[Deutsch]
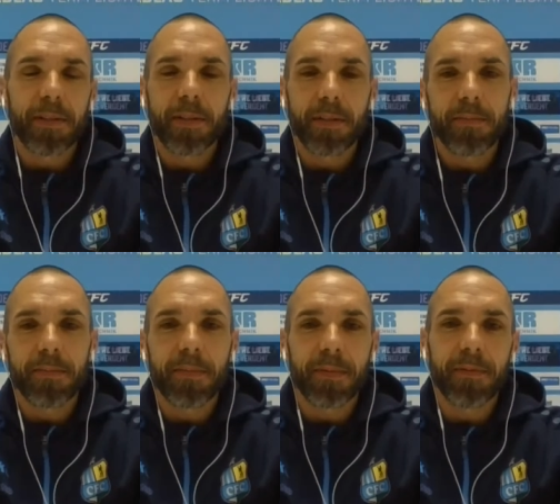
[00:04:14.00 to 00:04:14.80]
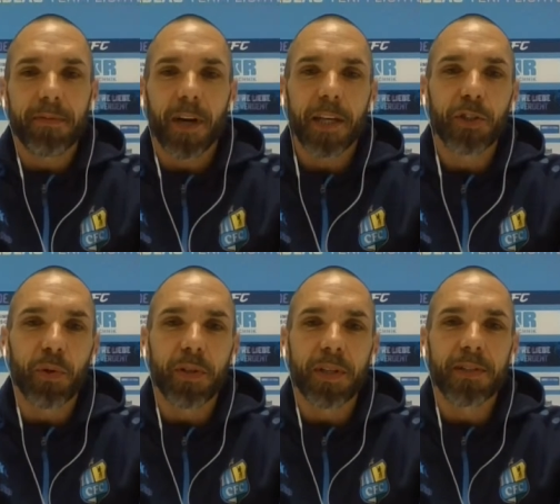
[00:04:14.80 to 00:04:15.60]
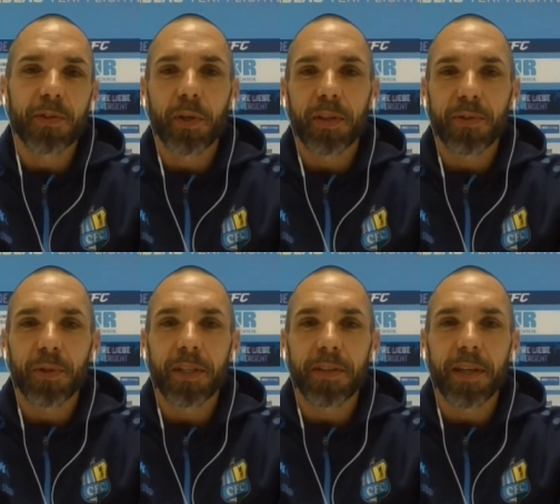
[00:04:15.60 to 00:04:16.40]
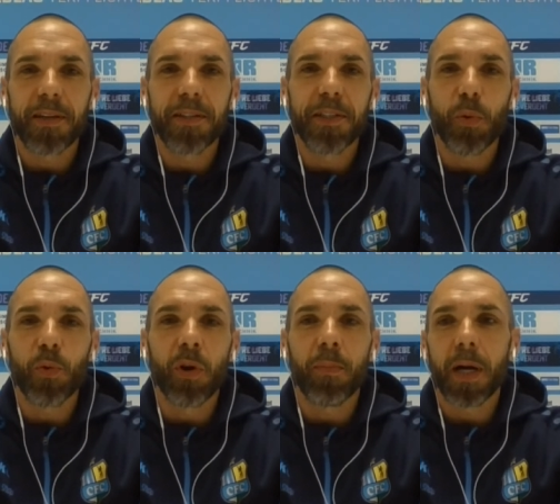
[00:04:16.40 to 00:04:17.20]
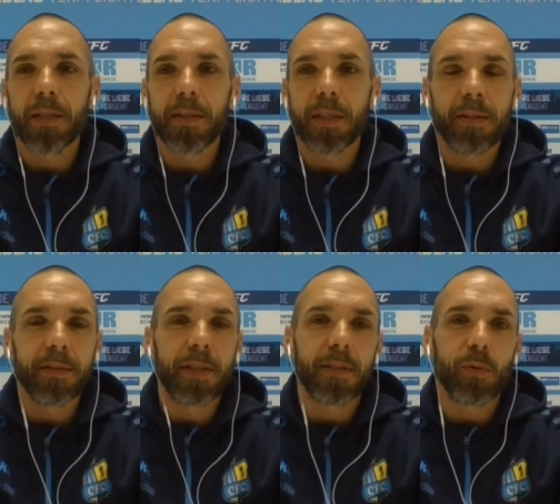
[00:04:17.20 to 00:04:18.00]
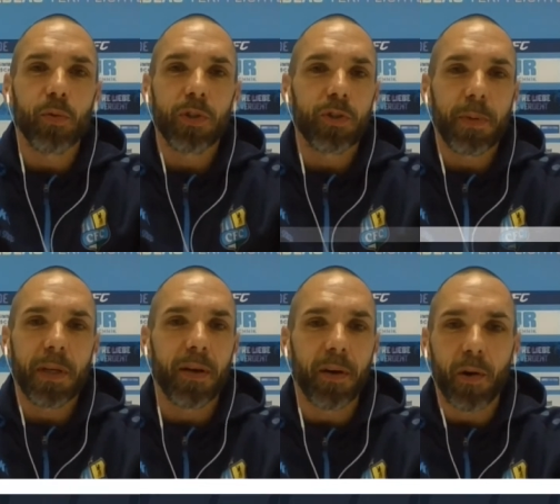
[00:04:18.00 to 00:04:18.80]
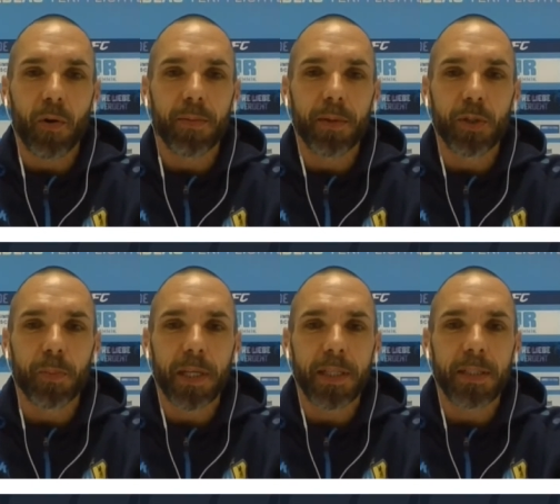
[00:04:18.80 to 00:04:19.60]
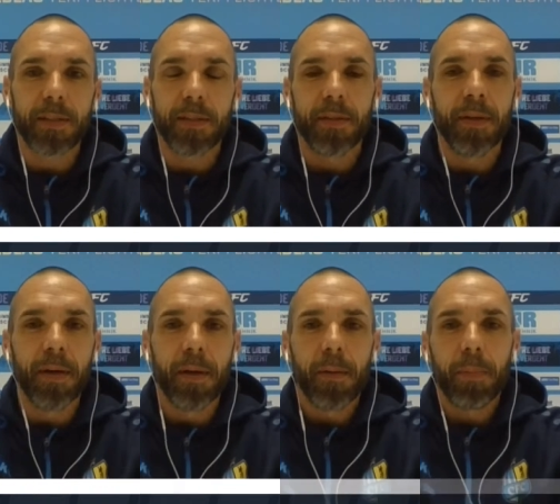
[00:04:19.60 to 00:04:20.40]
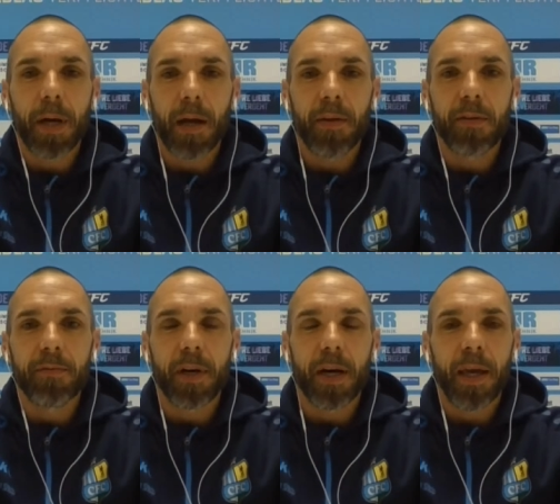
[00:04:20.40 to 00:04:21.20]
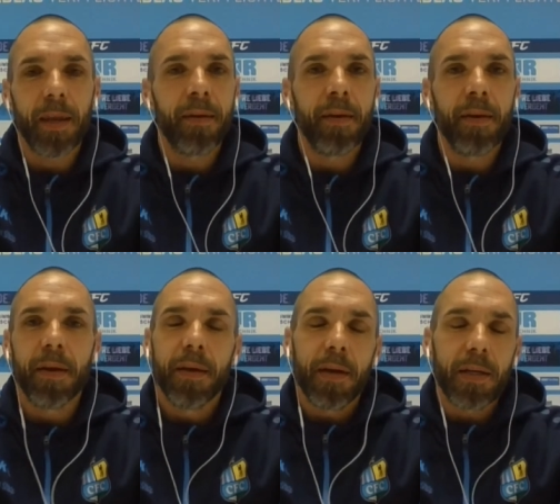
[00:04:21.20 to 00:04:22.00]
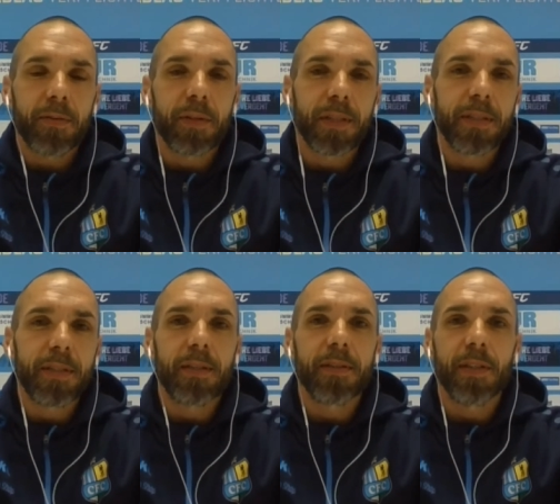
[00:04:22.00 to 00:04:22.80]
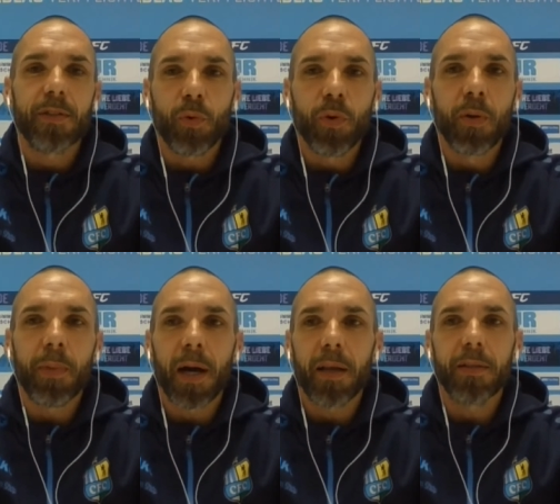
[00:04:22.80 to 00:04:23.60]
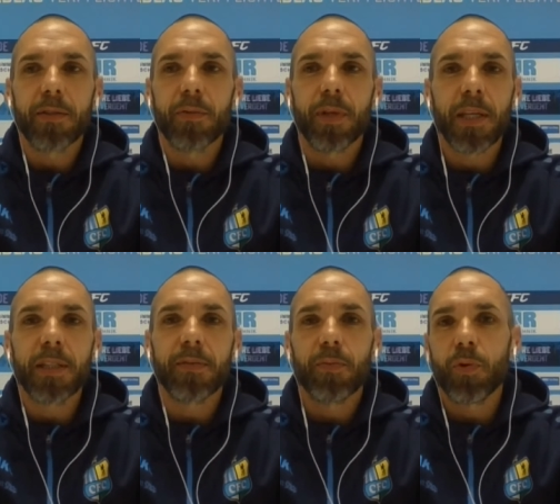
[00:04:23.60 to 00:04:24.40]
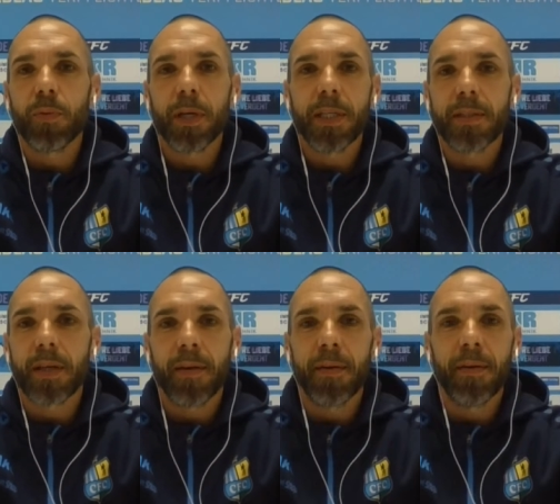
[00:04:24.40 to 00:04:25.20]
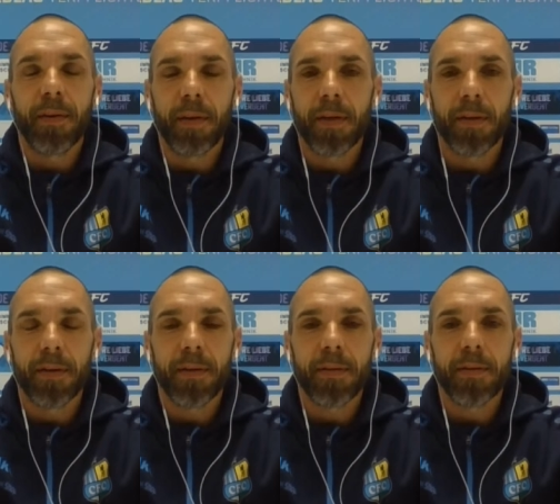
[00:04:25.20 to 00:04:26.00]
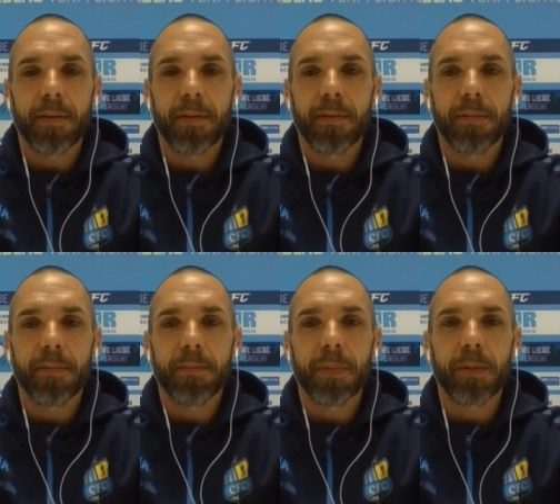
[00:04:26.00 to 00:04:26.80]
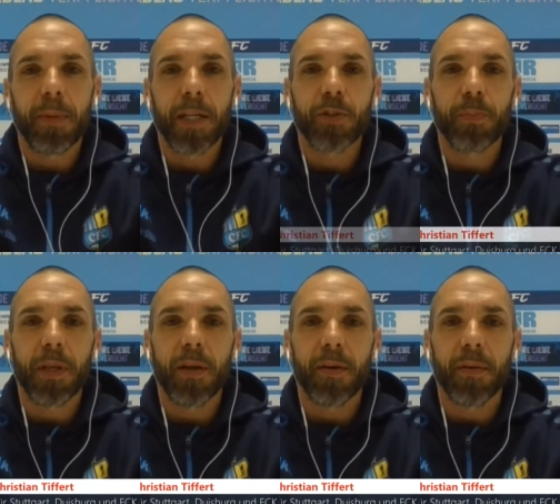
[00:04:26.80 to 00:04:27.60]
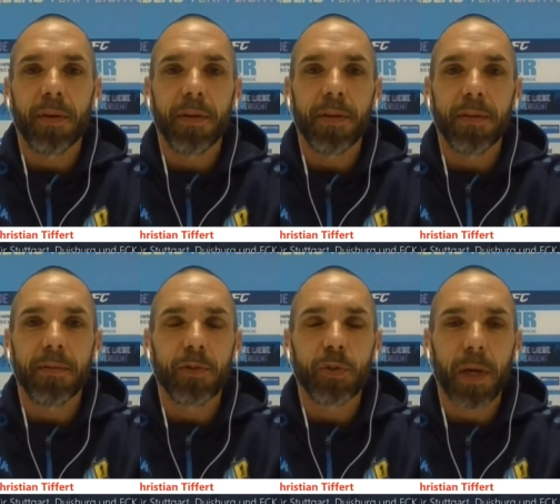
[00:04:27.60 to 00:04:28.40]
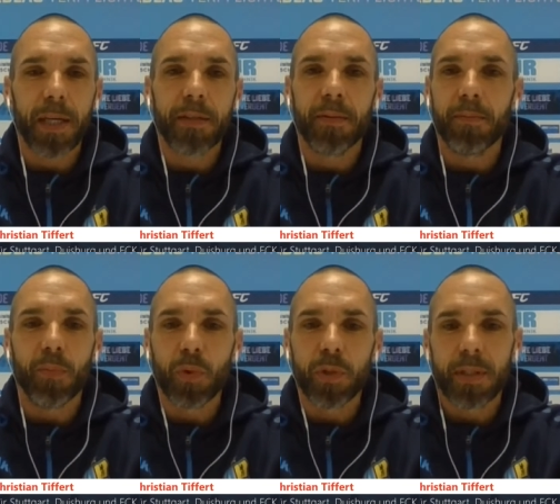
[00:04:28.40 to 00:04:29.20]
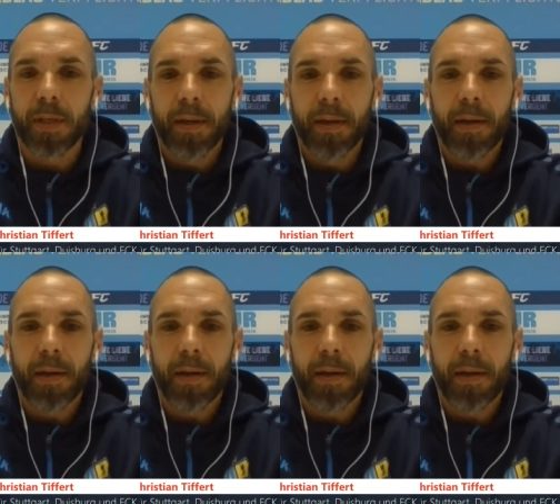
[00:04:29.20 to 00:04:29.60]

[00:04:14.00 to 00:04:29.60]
Ich weiß schon, dass solche Dinge nicht unnormal sind, dass gute Spieler auch im Gespräch sind bei unserem Verein. Also das ist jetzt nichts Unnormales und nichts, worüber ich dann äh, äh mit meinen Spielern äh, sprechen muss.